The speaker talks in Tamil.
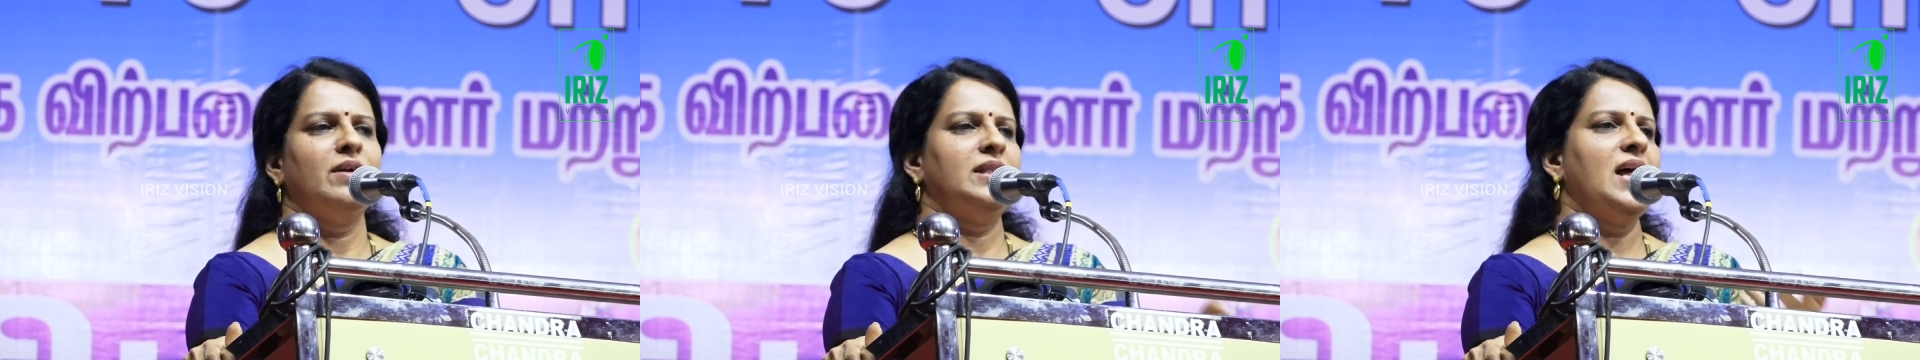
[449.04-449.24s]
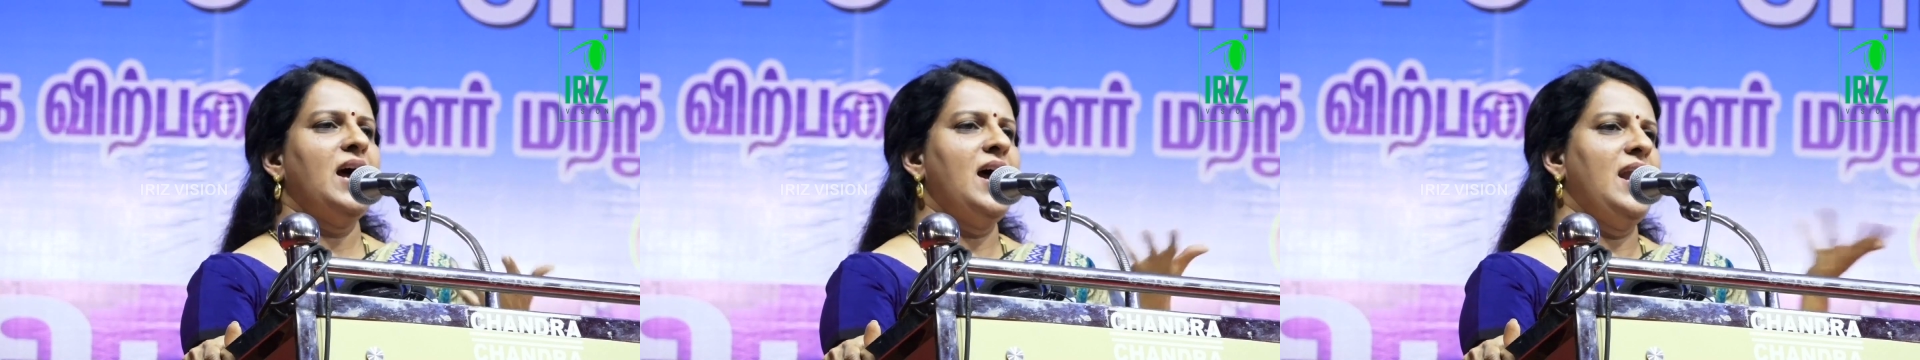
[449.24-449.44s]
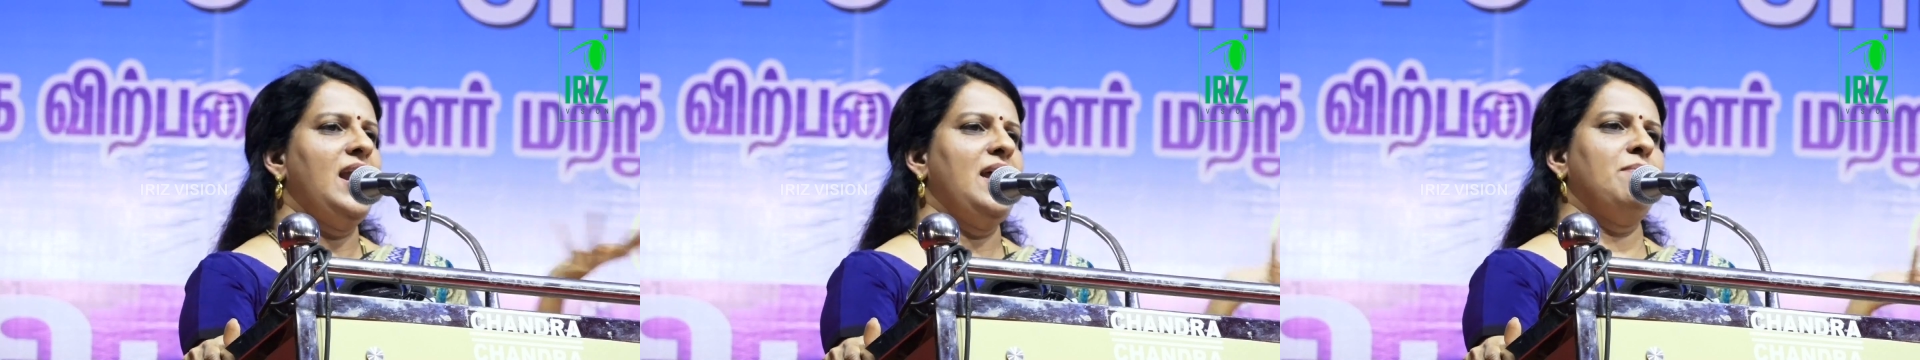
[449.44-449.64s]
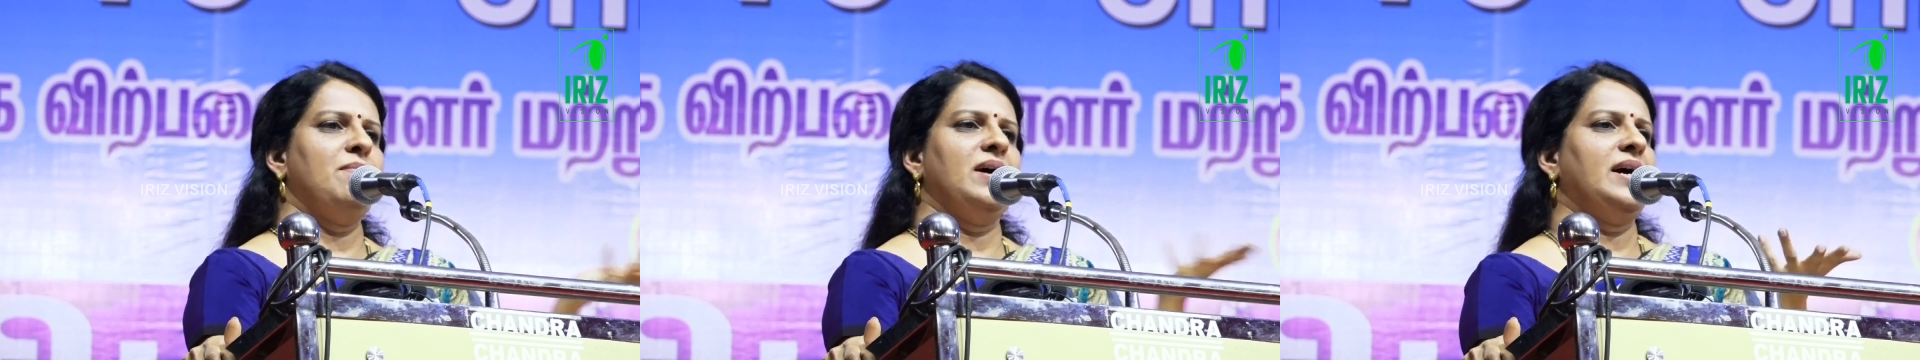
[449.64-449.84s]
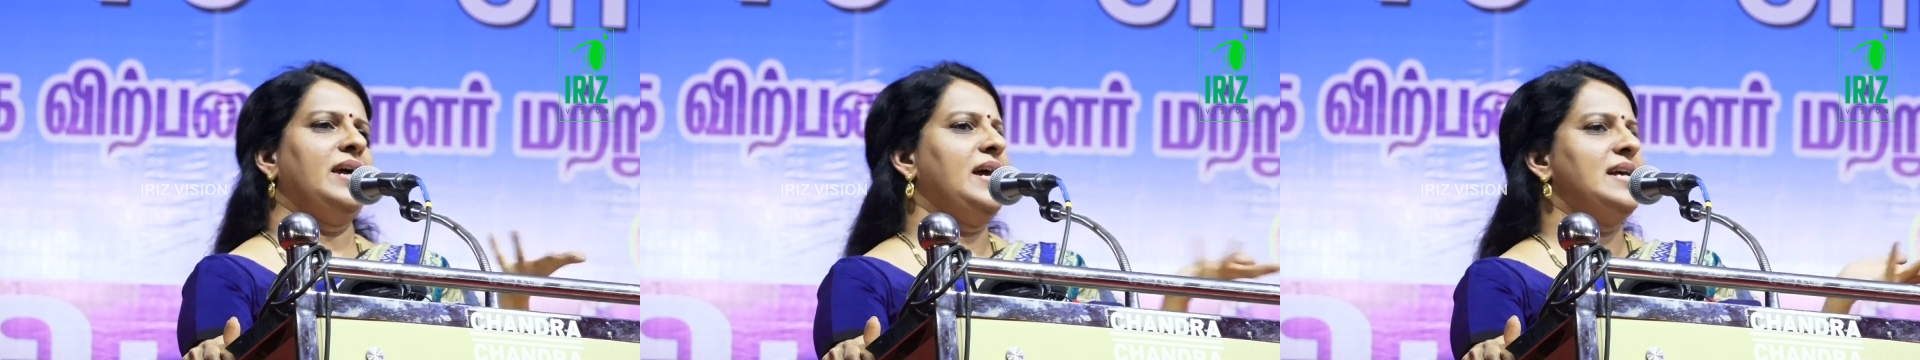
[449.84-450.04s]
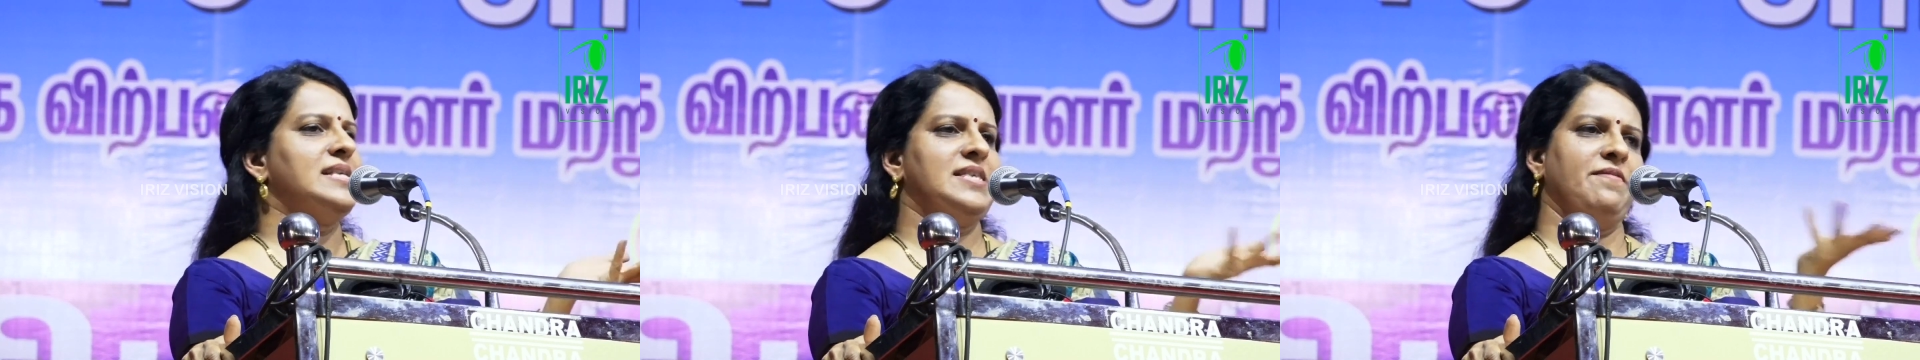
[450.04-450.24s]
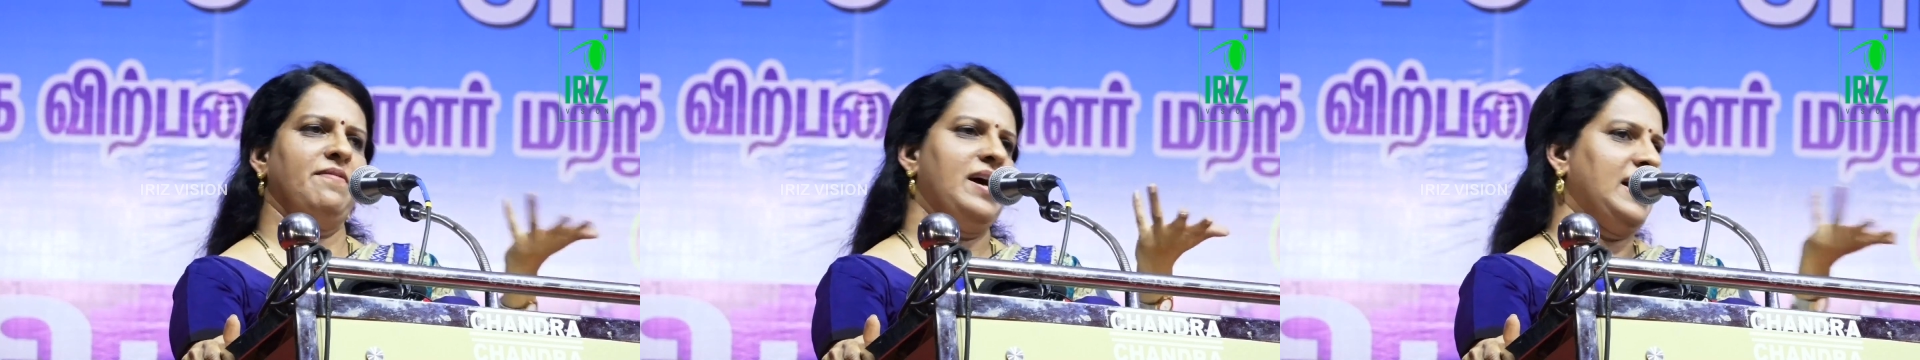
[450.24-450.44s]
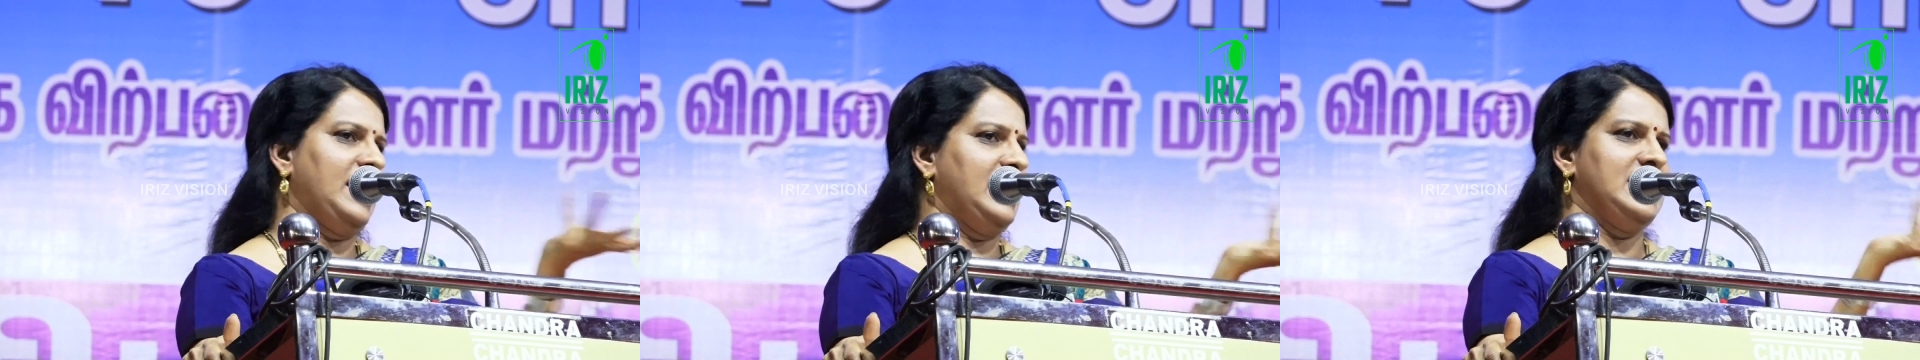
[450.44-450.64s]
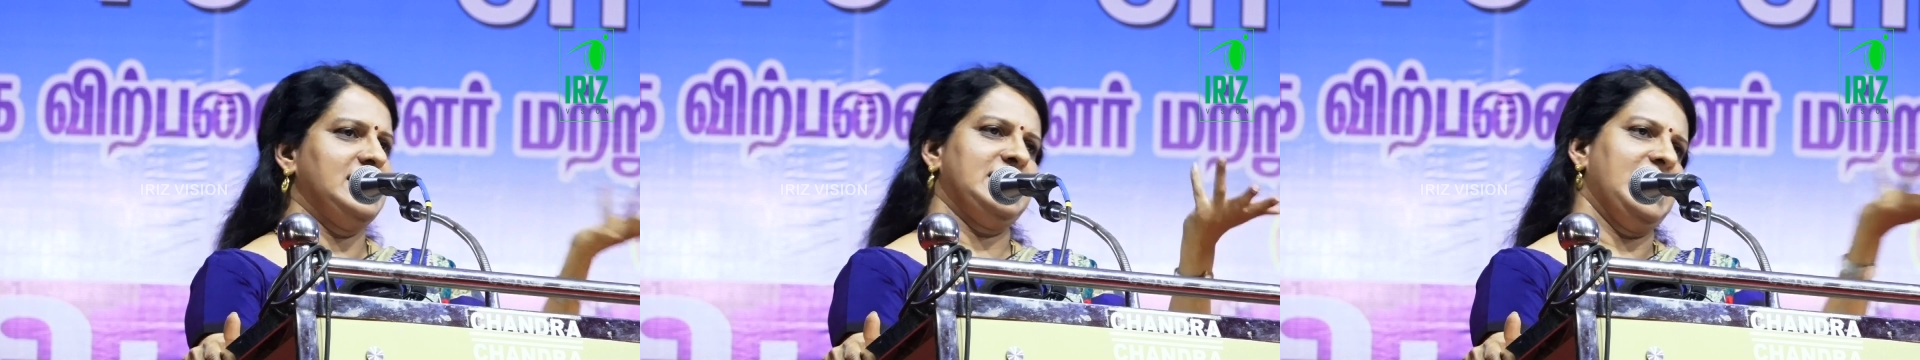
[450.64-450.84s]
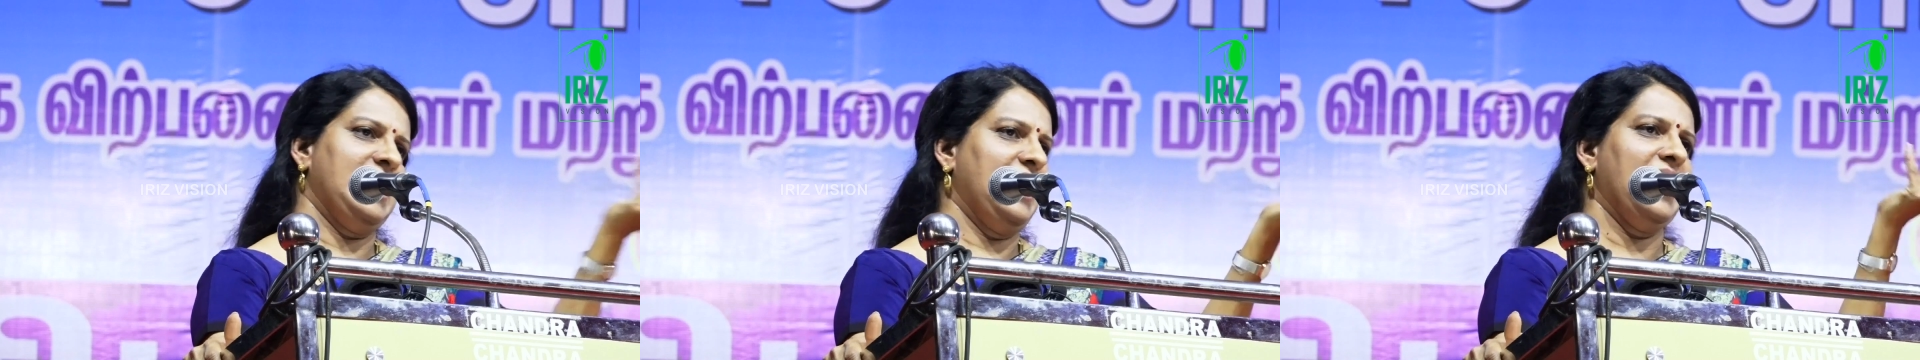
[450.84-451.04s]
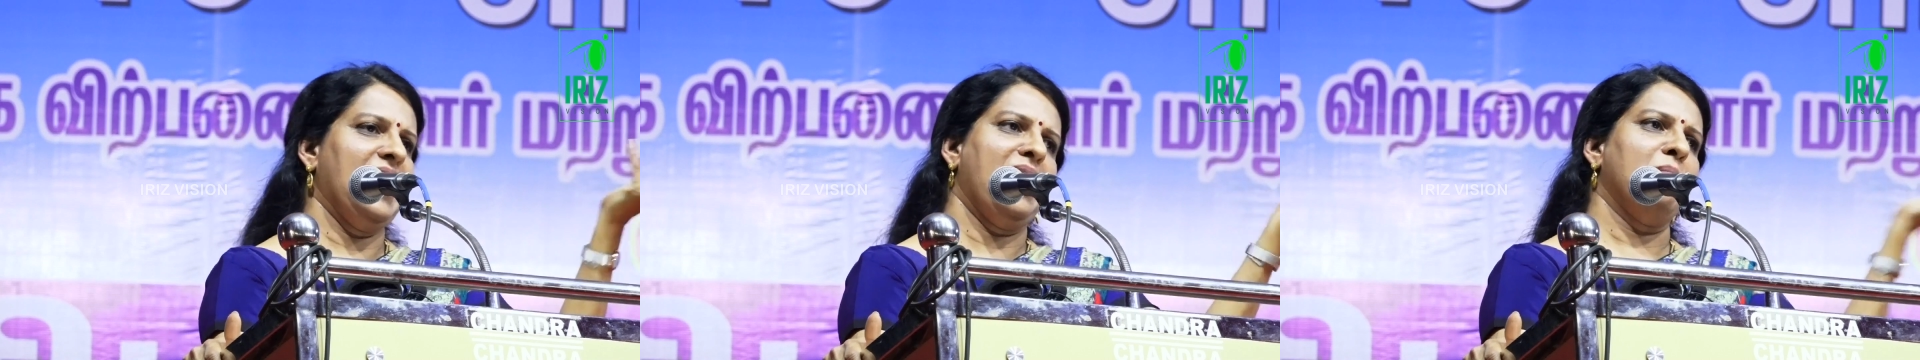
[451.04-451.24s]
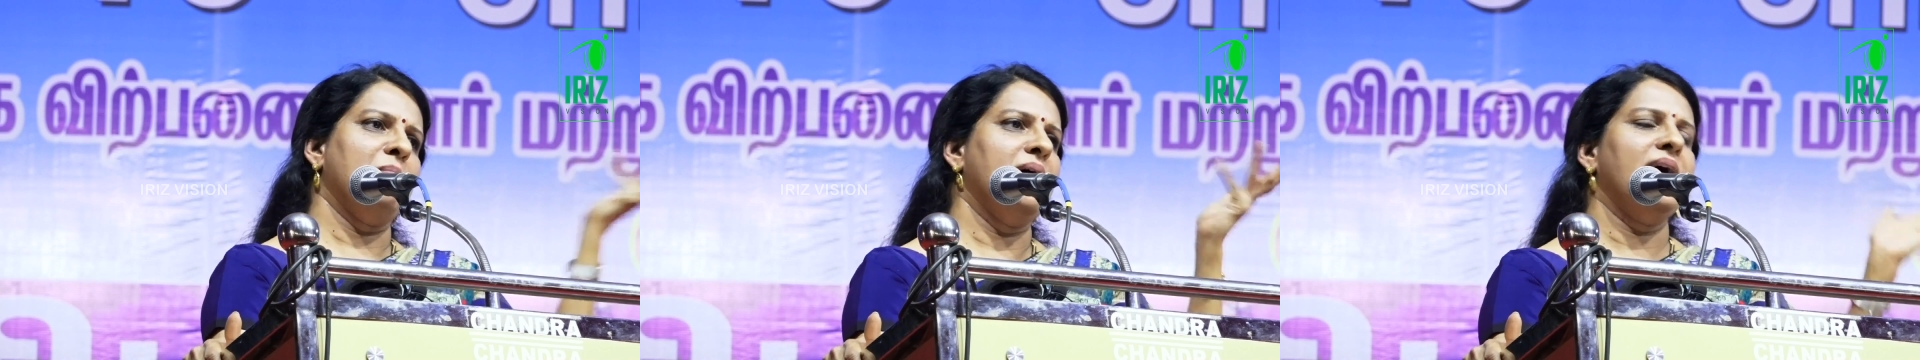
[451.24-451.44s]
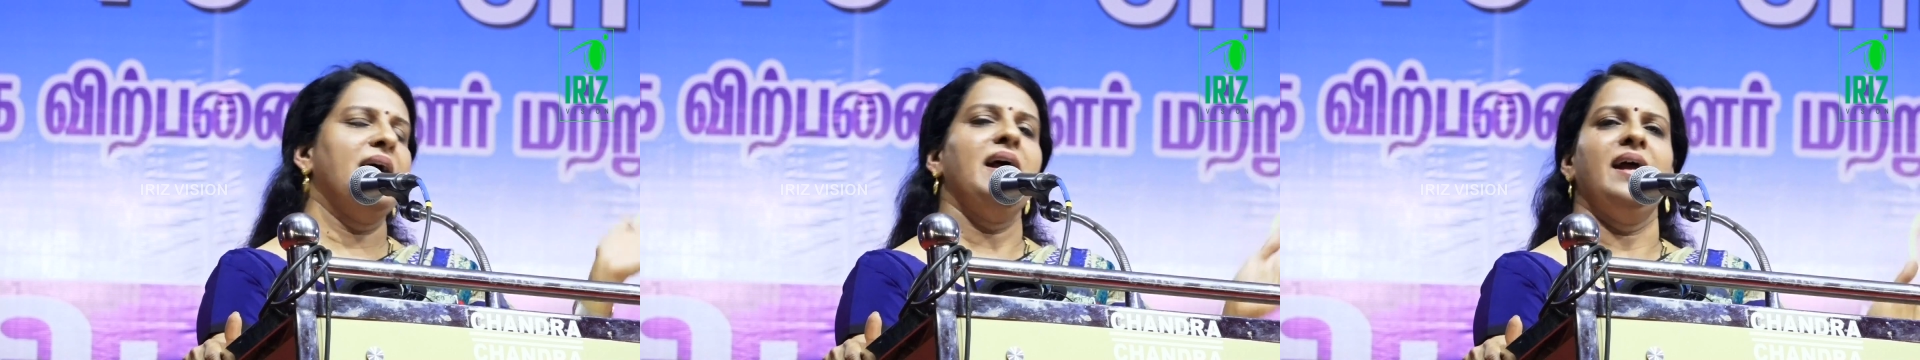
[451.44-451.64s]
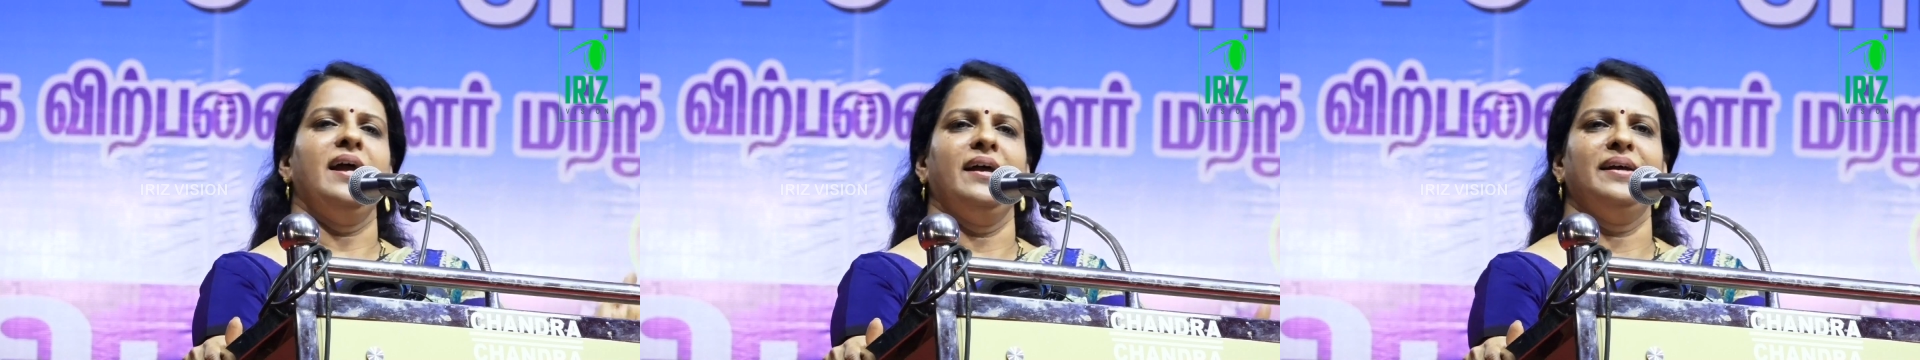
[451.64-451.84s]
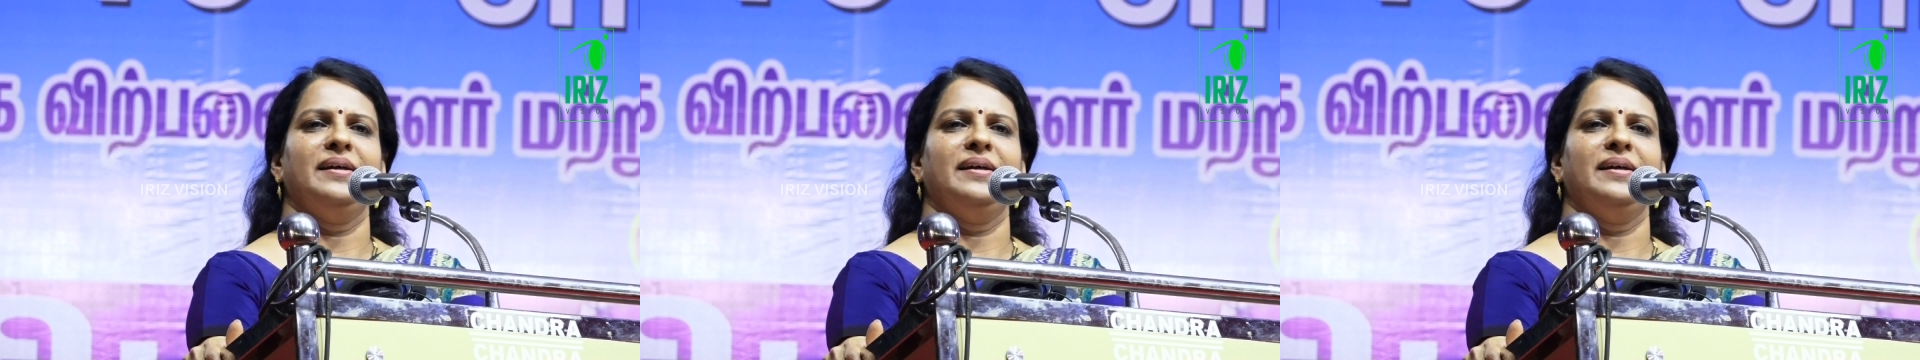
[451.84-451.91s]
வந்தாளே மகராசி வாக்கரிசி இல்லாமல்